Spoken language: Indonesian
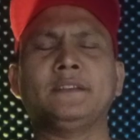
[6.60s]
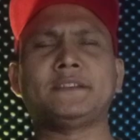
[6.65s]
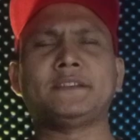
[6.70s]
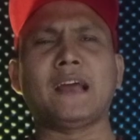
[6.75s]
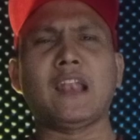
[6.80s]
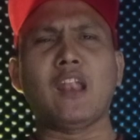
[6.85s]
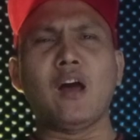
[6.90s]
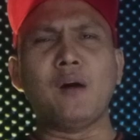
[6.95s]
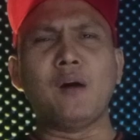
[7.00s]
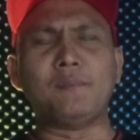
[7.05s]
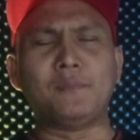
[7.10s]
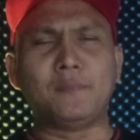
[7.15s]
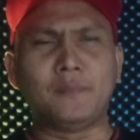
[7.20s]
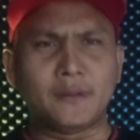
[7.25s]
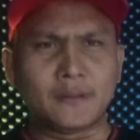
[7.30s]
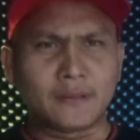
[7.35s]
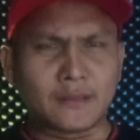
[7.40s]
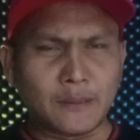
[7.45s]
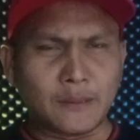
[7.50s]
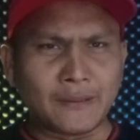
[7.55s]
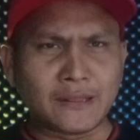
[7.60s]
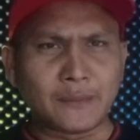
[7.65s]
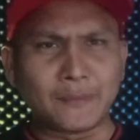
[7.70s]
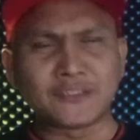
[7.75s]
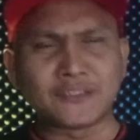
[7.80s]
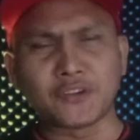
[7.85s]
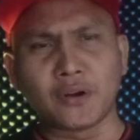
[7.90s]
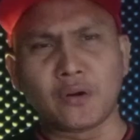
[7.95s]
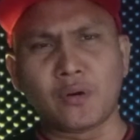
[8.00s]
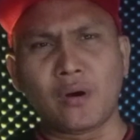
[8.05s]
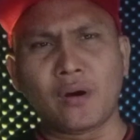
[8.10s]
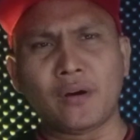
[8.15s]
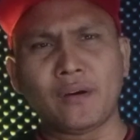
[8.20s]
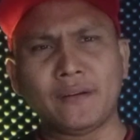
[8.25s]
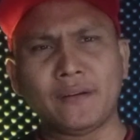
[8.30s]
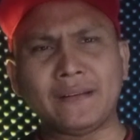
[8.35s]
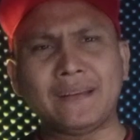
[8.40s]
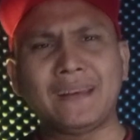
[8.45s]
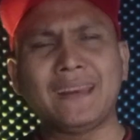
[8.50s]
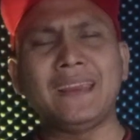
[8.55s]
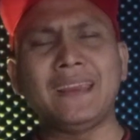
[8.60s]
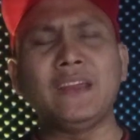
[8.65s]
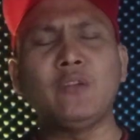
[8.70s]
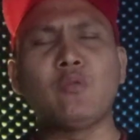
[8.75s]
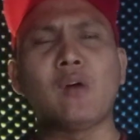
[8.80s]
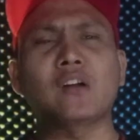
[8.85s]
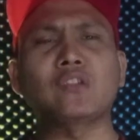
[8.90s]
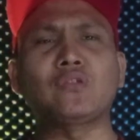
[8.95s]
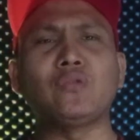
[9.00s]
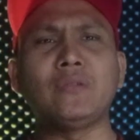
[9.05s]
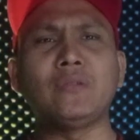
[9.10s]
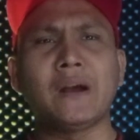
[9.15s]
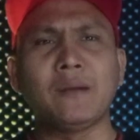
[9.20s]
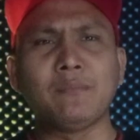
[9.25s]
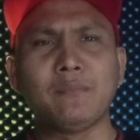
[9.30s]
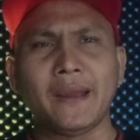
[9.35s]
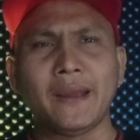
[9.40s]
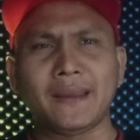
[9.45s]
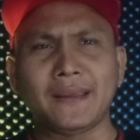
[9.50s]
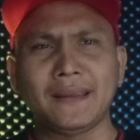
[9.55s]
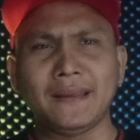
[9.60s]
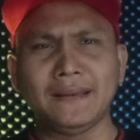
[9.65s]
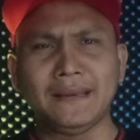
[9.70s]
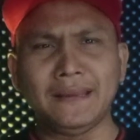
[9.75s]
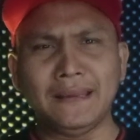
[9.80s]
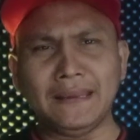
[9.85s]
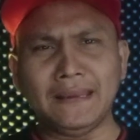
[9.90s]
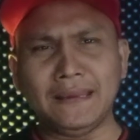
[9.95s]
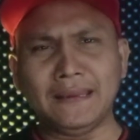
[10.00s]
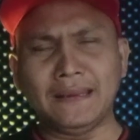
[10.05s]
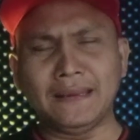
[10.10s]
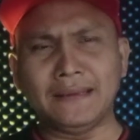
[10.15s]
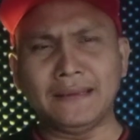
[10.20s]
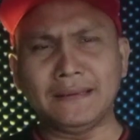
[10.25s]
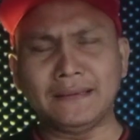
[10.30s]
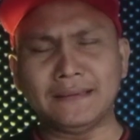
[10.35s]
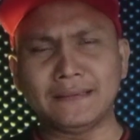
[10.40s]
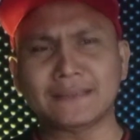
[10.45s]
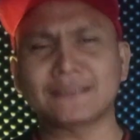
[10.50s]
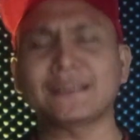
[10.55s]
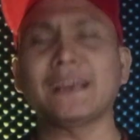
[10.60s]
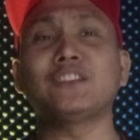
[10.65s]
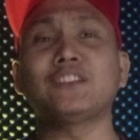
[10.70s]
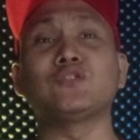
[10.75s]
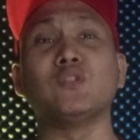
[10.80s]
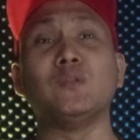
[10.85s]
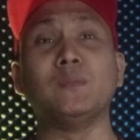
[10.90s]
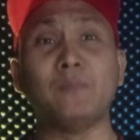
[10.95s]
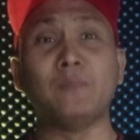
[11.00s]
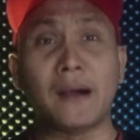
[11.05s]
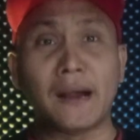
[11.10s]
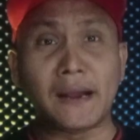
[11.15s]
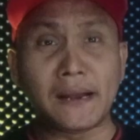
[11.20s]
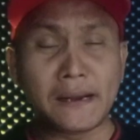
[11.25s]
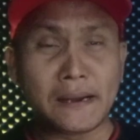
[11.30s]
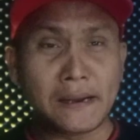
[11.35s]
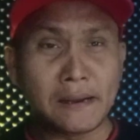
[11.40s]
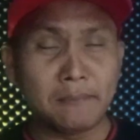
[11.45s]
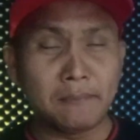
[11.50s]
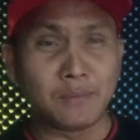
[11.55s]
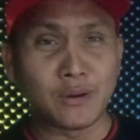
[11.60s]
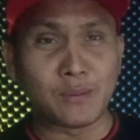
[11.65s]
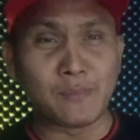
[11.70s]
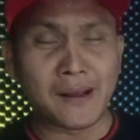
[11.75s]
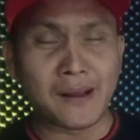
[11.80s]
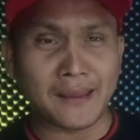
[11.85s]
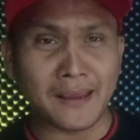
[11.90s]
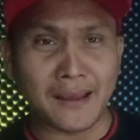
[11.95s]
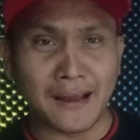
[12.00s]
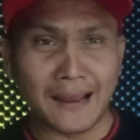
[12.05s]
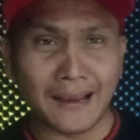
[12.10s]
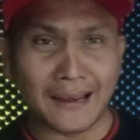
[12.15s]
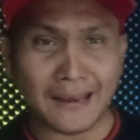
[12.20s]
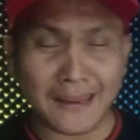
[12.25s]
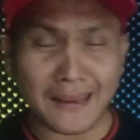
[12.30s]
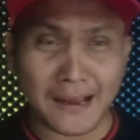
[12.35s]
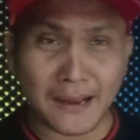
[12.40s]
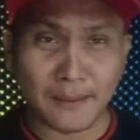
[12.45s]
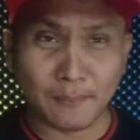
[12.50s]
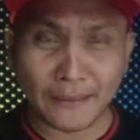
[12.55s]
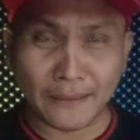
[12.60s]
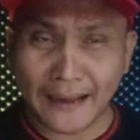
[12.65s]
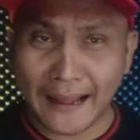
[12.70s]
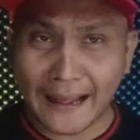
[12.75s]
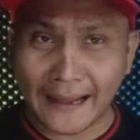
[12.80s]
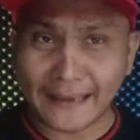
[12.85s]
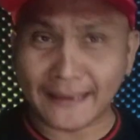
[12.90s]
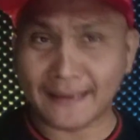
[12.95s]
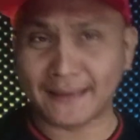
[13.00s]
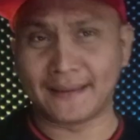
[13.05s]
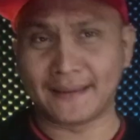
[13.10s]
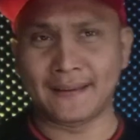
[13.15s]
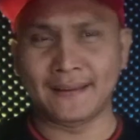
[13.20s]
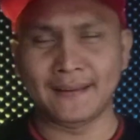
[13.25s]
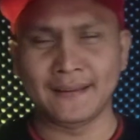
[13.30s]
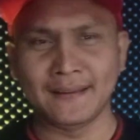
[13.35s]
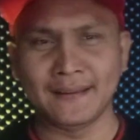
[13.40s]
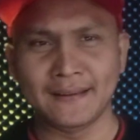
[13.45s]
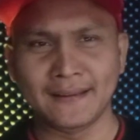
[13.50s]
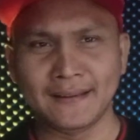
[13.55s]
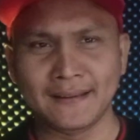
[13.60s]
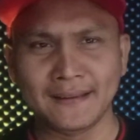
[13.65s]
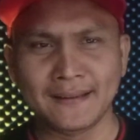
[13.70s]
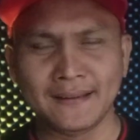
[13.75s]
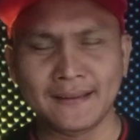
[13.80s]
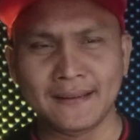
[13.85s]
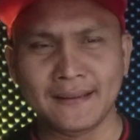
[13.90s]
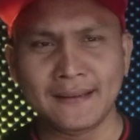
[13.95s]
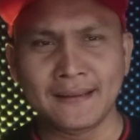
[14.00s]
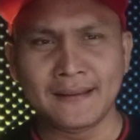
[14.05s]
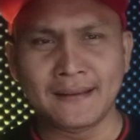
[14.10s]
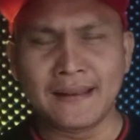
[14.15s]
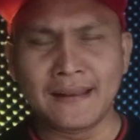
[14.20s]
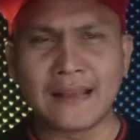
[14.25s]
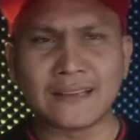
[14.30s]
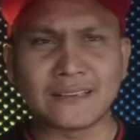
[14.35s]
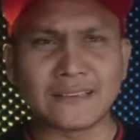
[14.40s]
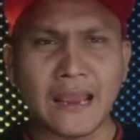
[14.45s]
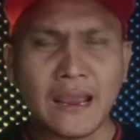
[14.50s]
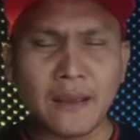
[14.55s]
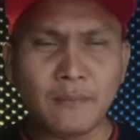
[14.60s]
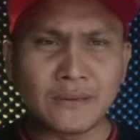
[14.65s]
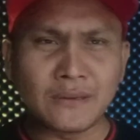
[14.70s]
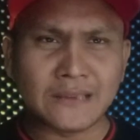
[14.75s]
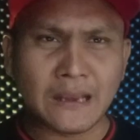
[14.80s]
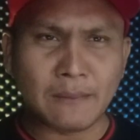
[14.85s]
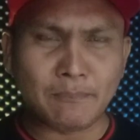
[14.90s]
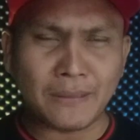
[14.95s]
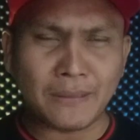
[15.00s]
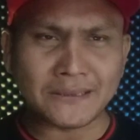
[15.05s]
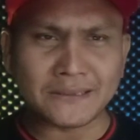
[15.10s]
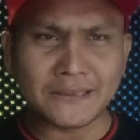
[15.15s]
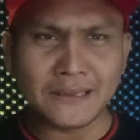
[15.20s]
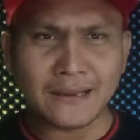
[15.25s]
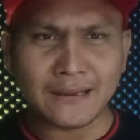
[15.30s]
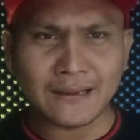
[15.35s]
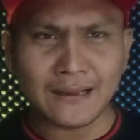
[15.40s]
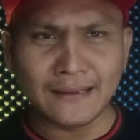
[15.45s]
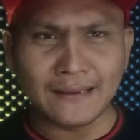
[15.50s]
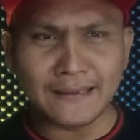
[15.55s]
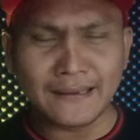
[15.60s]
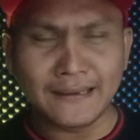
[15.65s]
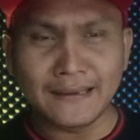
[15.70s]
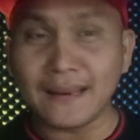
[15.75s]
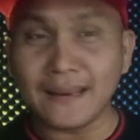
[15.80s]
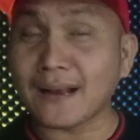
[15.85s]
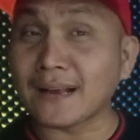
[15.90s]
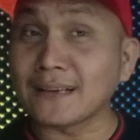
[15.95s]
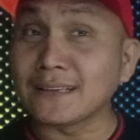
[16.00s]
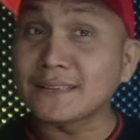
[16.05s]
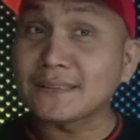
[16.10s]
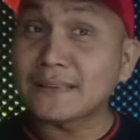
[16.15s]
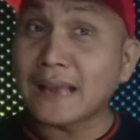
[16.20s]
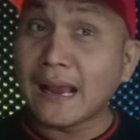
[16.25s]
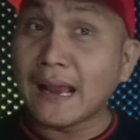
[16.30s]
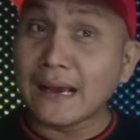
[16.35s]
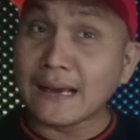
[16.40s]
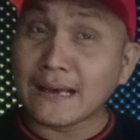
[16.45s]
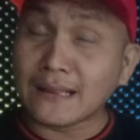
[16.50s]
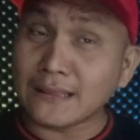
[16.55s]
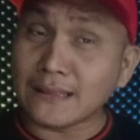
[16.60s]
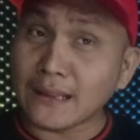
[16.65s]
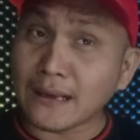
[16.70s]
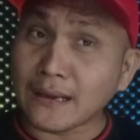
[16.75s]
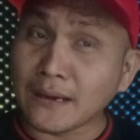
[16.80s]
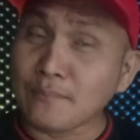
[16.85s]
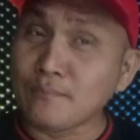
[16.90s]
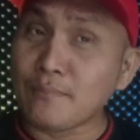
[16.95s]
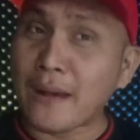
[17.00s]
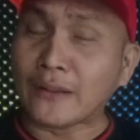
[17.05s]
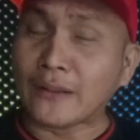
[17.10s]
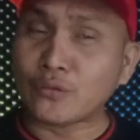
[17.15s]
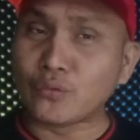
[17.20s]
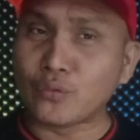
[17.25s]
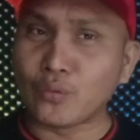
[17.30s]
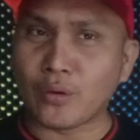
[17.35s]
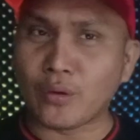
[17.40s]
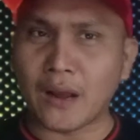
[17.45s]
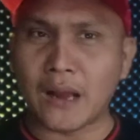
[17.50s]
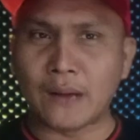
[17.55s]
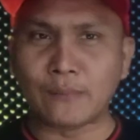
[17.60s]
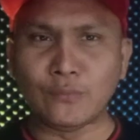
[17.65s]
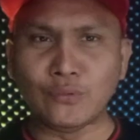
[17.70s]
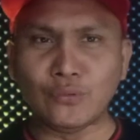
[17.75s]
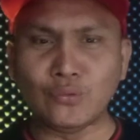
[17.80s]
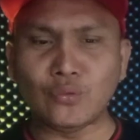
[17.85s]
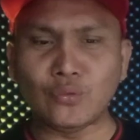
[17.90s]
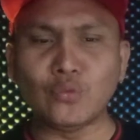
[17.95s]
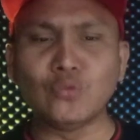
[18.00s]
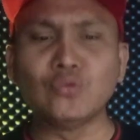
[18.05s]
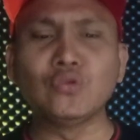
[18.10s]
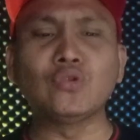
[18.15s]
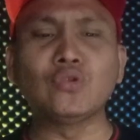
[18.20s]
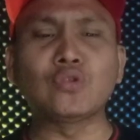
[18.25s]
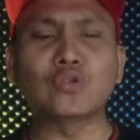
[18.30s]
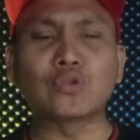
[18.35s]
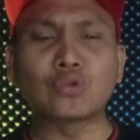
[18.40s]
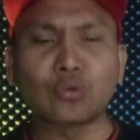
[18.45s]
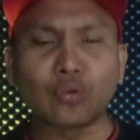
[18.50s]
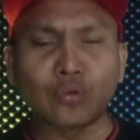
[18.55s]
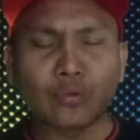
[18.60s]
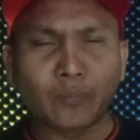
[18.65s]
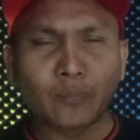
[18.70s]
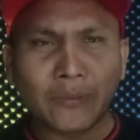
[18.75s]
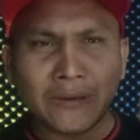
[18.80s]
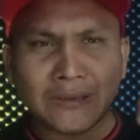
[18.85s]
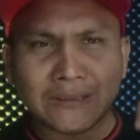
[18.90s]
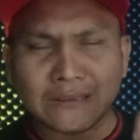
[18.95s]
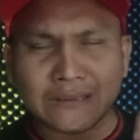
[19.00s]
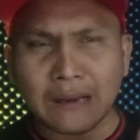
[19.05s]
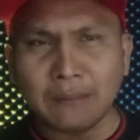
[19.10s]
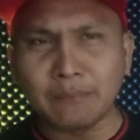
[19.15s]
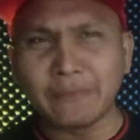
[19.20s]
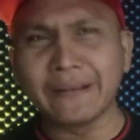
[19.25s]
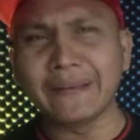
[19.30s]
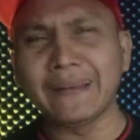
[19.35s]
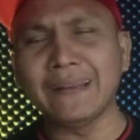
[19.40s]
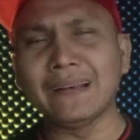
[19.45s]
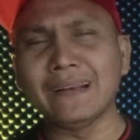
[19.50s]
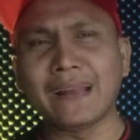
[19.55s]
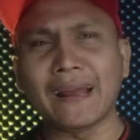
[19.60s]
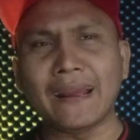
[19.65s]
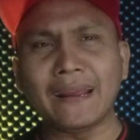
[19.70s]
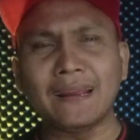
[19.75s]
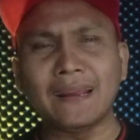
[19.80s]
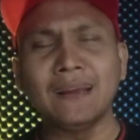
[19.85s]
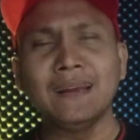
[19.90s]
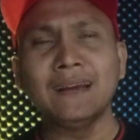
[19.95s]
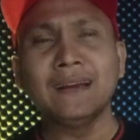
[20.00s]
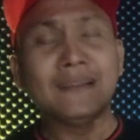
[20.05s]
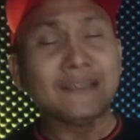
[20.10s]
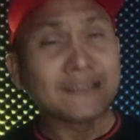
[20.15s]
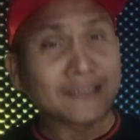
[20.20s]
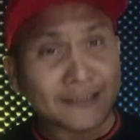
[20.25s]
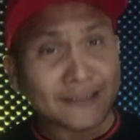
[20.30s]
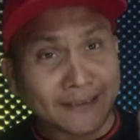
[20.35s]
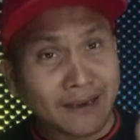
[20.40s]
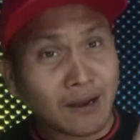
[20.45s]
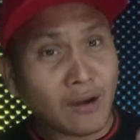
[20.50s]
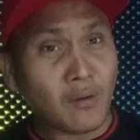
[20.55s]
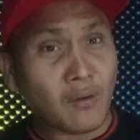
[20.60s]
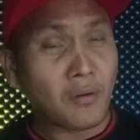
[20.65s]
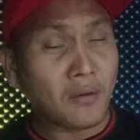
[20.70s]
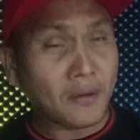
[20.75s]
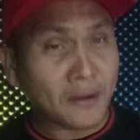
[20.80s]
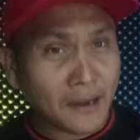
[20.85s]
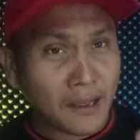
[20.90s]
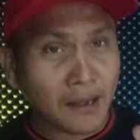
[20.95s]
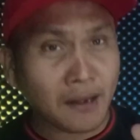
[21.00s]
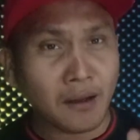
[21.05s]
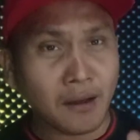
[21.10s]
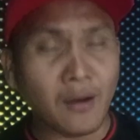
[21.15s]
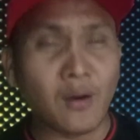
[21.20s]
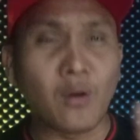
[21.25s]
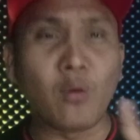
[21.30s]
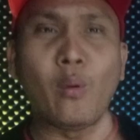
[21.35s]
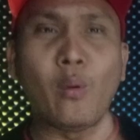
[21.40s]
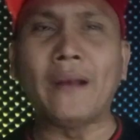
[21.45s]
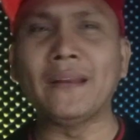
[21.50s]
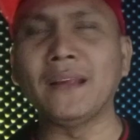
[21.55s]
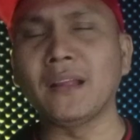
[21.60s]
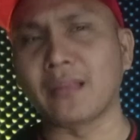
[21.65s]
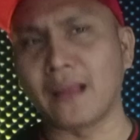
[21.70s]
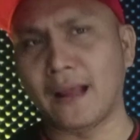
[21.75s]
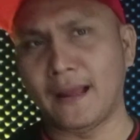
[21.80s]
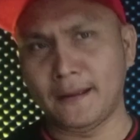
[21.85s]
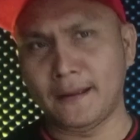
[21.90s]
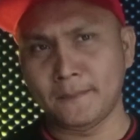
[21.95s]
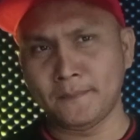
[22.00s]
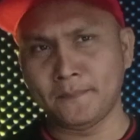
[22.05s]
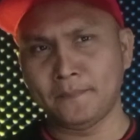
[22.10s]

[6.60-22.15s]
Shalom, teman-teman cowok. Di waktu yang baik ini, saya coba berbagi hal yang menarik, dan saya bisa pastikan ini akan sangat ngebantu kamu untuk bisa menilai seorang wanita.